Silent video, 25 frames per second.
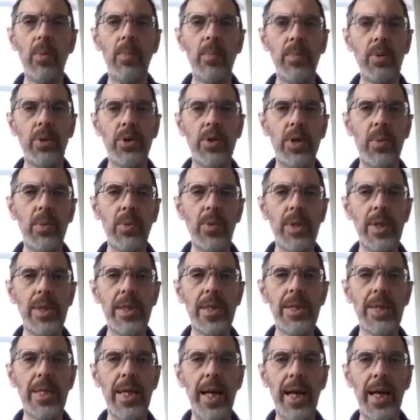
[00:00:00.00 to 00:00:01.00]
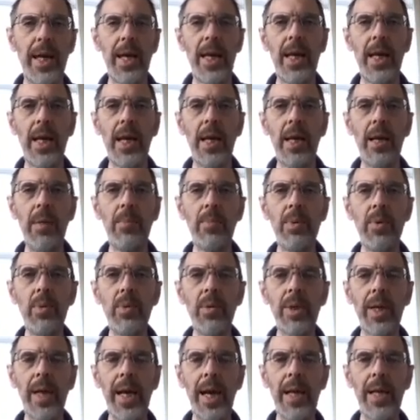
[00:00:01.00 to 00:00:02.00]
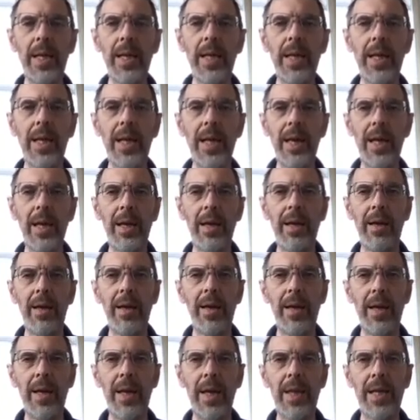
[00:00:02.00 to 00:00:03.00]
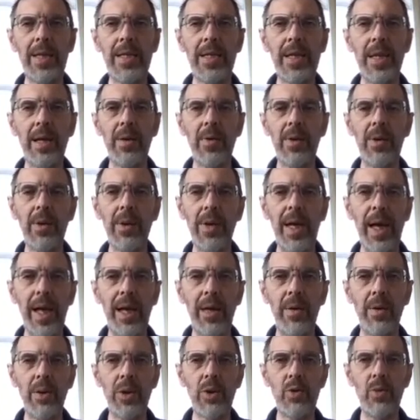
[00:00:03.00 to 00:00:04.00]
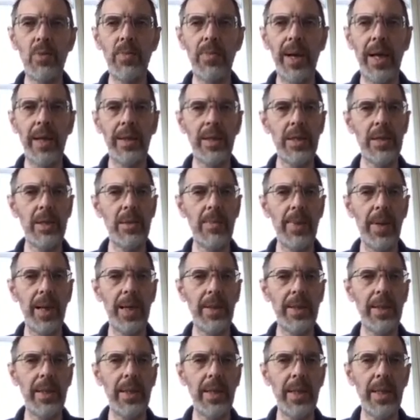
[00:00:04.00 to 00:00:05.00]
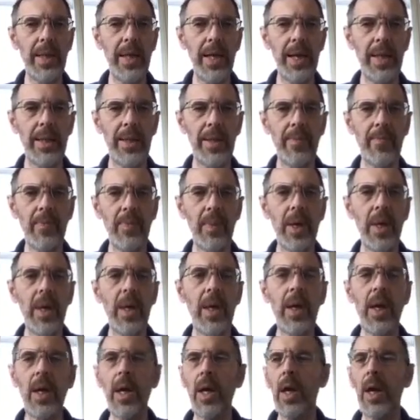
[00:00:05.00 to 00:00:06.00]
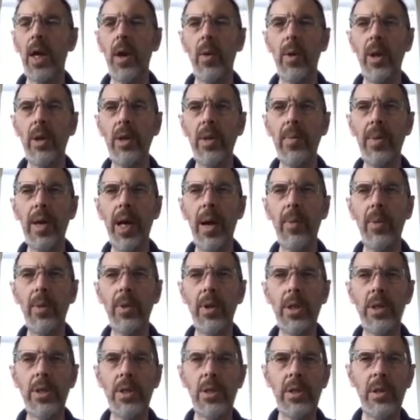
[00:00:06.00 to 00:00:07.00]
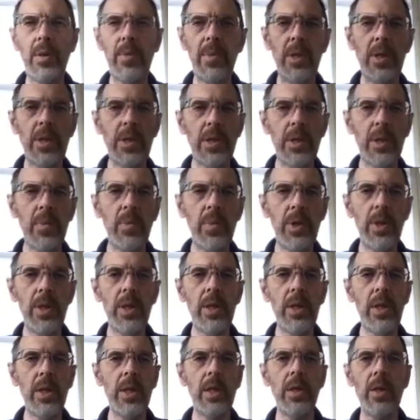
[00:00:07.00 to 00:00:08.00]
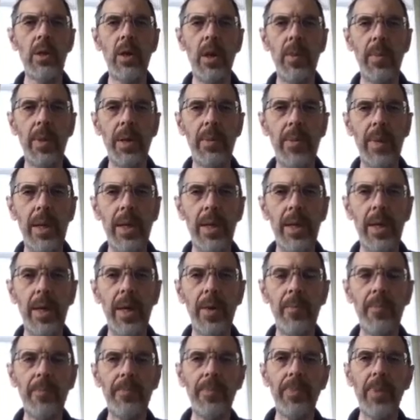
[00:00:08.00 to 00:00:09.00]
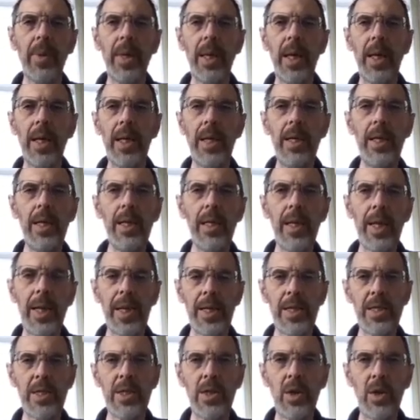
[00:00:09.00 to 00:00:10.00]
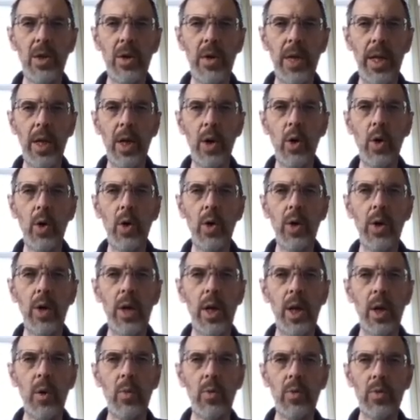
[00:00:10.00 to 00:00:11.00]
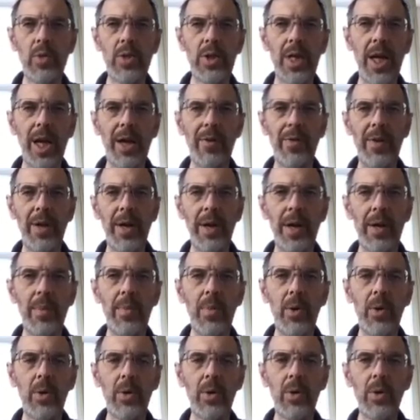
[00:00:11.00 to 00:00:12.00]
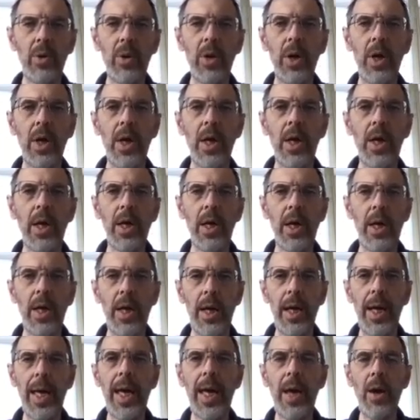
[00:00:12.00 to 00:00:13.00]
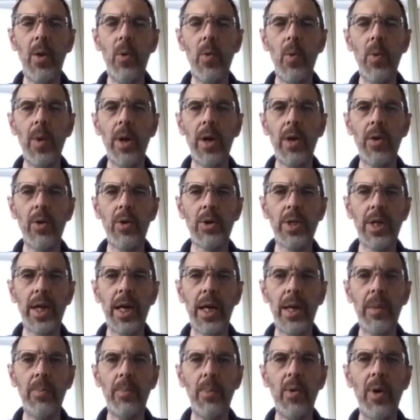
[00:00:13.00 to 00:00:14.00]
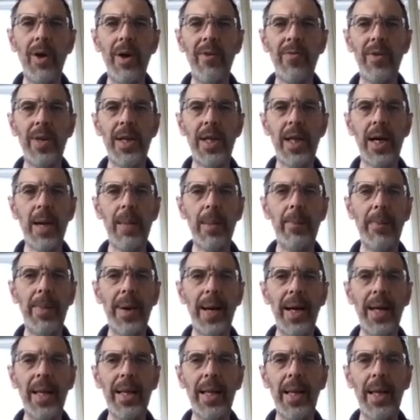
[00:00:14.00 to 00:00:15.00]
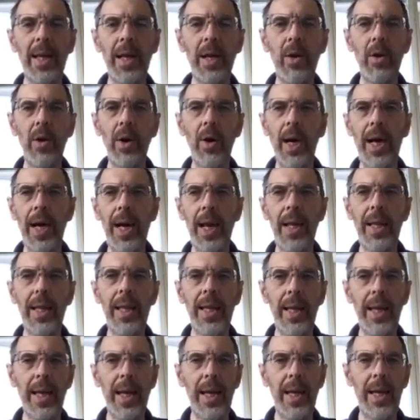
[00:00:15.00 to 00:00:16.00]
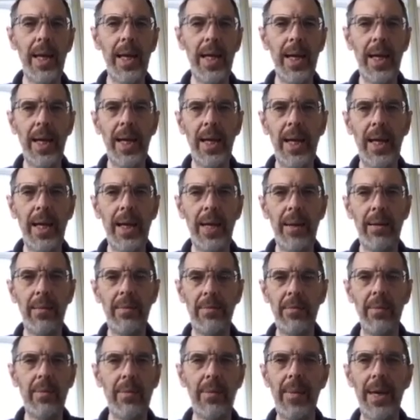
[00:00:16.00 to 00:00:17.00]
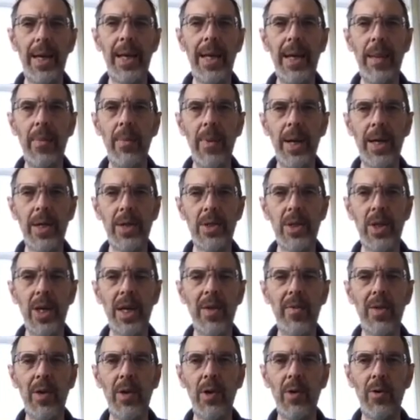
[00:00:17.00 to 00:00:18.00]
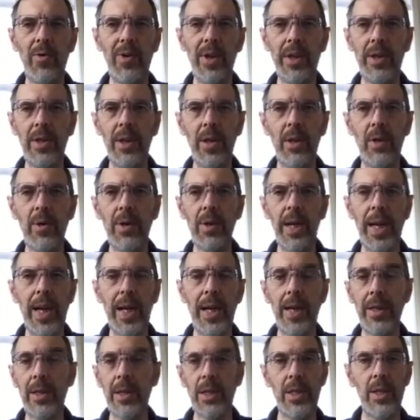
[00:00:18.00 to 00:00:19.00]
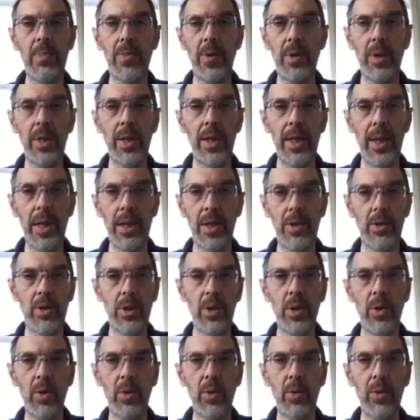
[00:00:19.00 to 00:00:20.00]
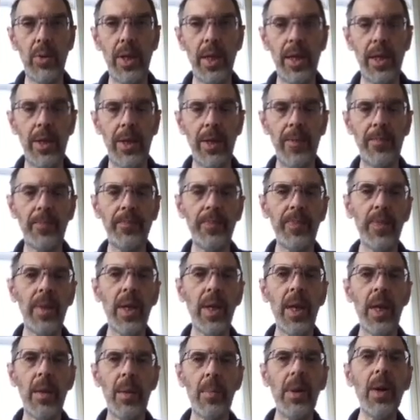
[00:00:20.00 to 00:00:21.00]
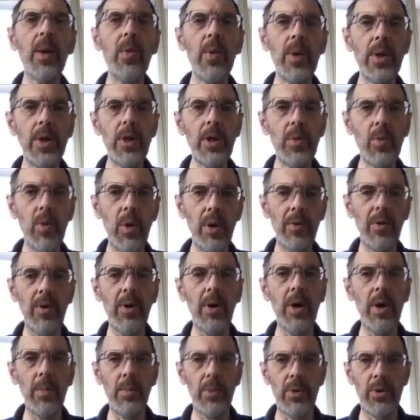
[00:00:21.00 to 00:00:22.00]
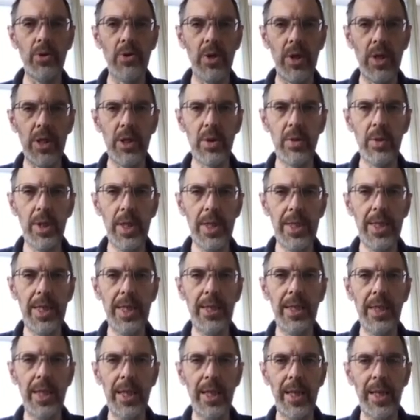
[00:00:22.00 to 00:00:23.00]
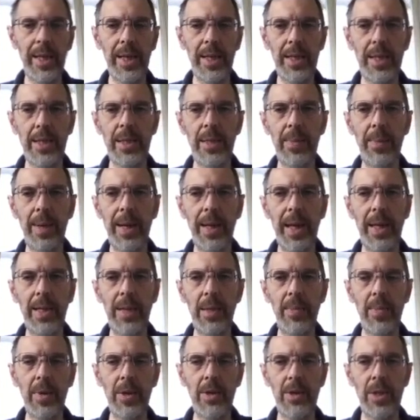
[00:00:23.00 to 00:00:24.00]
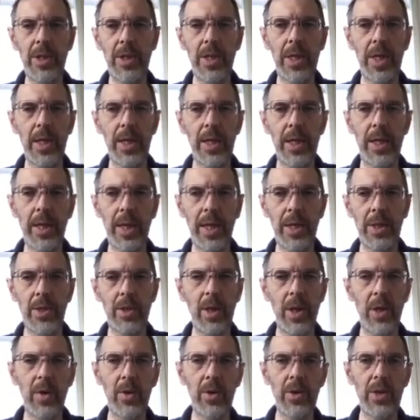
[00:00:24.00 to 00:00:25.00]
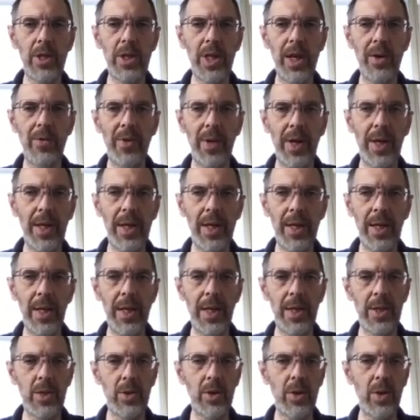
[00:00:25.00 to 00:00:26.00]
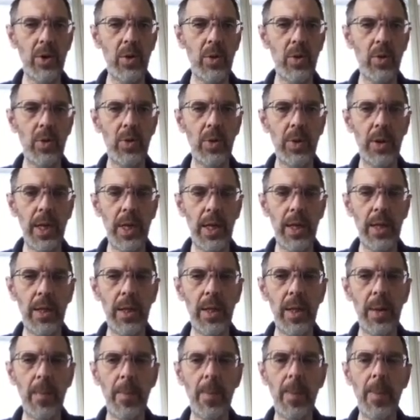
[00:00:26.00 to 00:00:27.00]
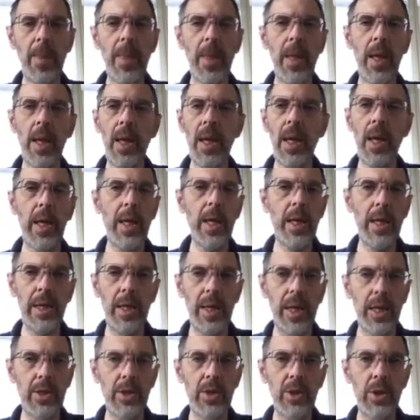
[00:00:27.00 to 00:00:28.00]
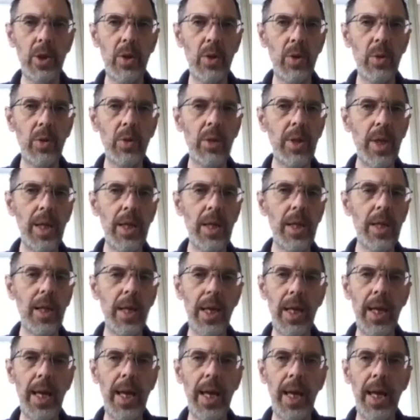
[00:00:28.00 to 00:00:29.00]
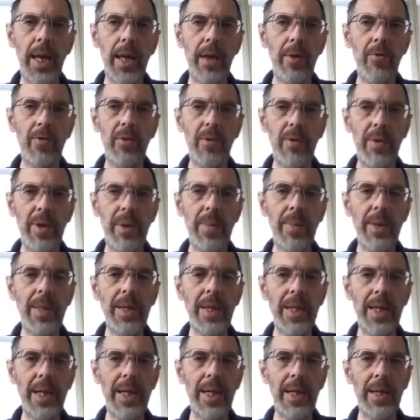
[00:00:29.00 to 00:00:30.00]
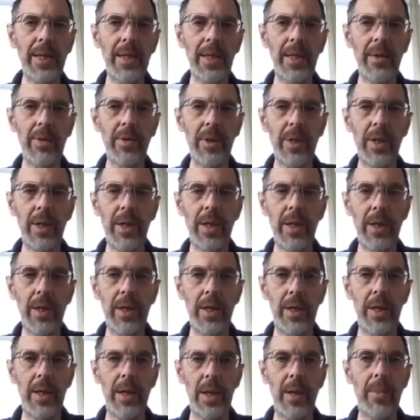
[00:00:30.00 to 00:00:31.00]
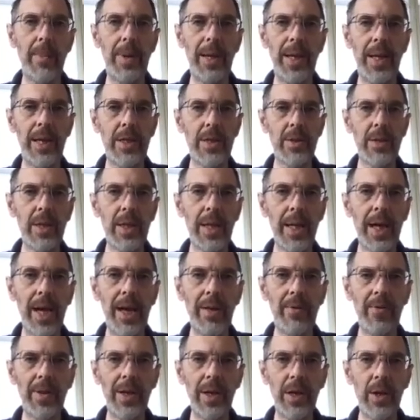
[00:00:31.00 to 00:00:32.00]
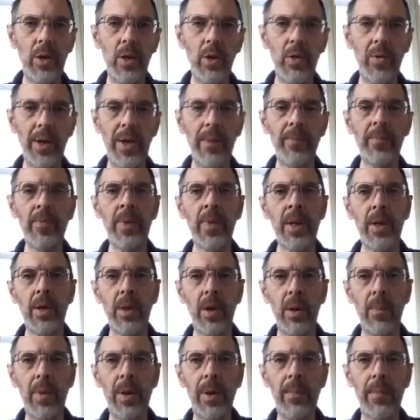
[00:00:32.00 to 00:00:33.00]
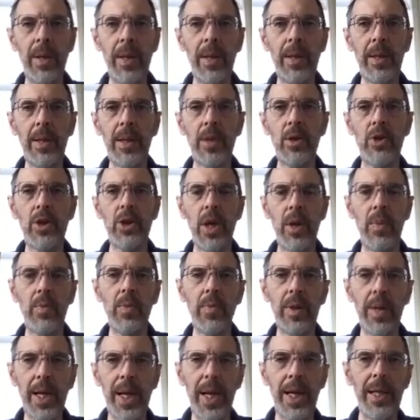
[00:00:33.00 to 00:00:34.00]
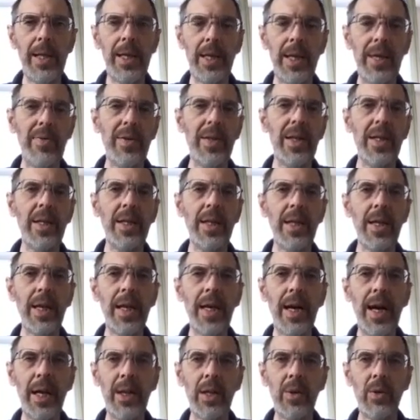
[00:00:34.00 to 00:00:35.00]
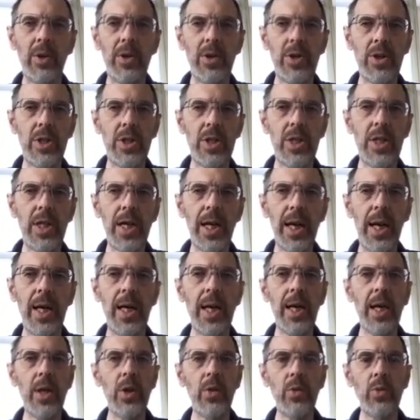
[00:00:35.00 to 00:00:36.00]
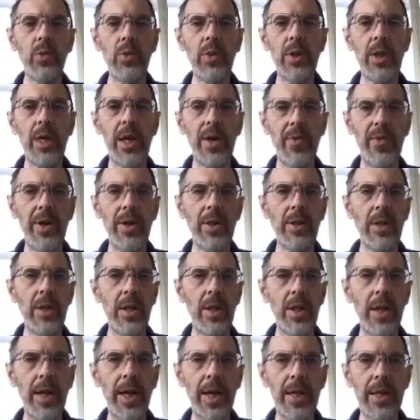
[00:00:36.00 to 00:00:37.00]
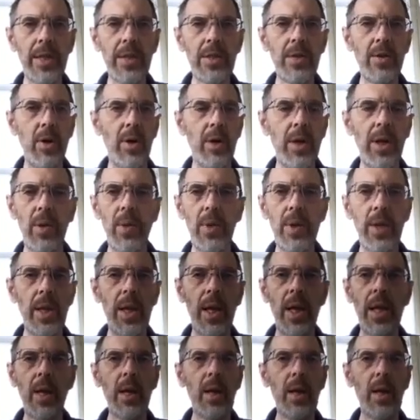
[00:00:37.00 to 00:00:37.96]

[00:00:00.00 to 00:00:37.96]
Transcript: possiamo utilizzare più thread che eseguono calcoli su parti separate dei dati. Quando abbiamo dei sistemi distribuiti, normalmente l'interazione con un server remoto eh, è un qualcosa che può avvenire in parallelo alle eh, elaborazioni che vengono fatte in locale, ad esempio le interazioni con l'utente. Per cui di nuovo possono essere utilizzati dei thread separati per gestire l'interazione col server e l'interazione con l'utente. Interazione con l'utente che è fondamentale all'interno di eh, applicazioni grafiche dove Normalmente c'è un thread che viene dedicato a gestire tutti gli eventi di interazione, quindi